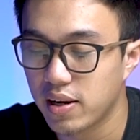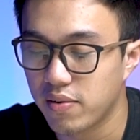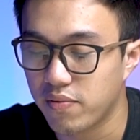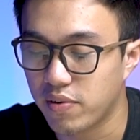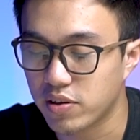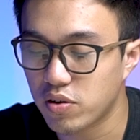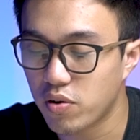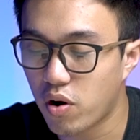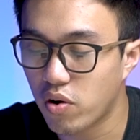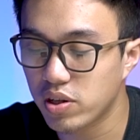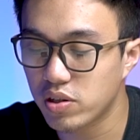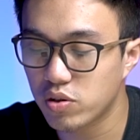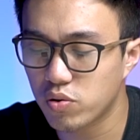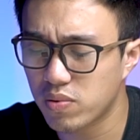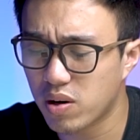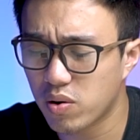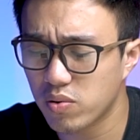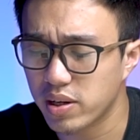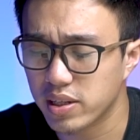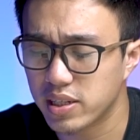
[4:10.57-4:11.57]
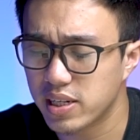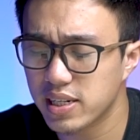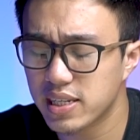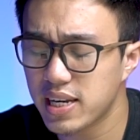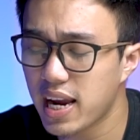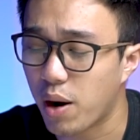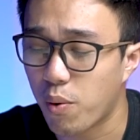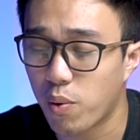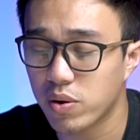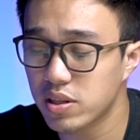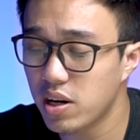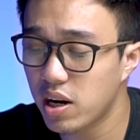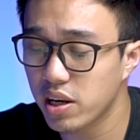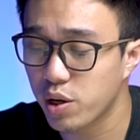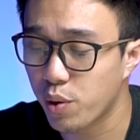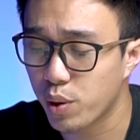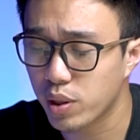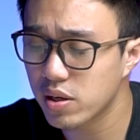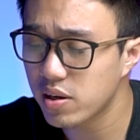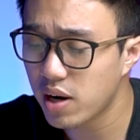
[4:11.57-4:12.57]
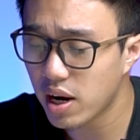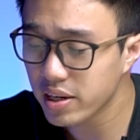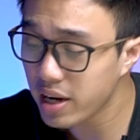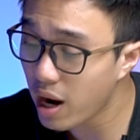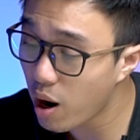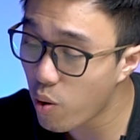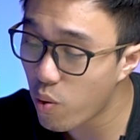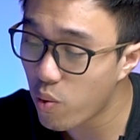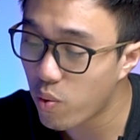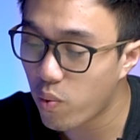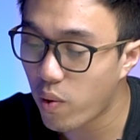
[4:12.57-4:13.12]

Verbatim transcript: và sau đó thì chúng ta có thể chia sẻ qua rất là nhiều hình thức khác nhau